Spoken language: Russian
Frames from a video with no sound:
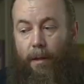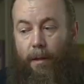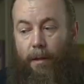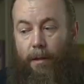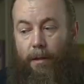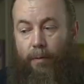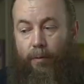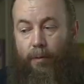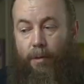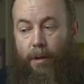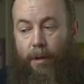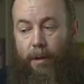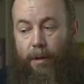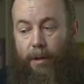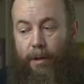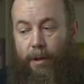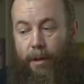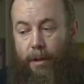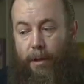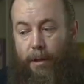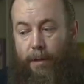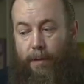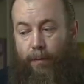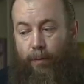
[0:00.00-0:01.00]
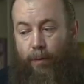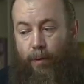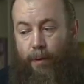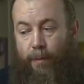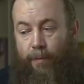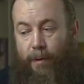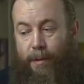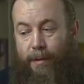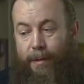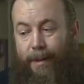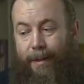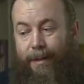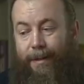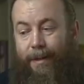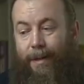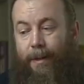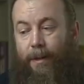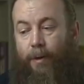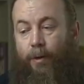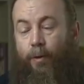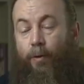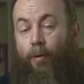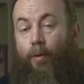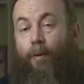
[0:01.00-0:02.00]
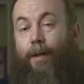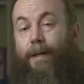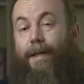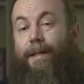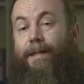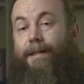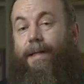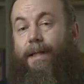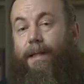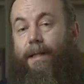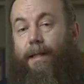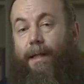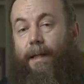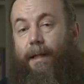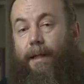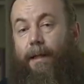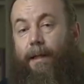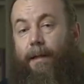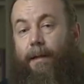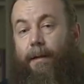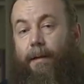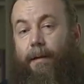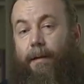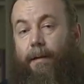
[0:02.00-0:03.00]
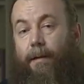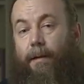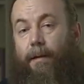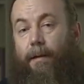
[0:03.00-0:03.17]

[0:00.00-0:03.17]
Неужели же Господь пострадал только за них –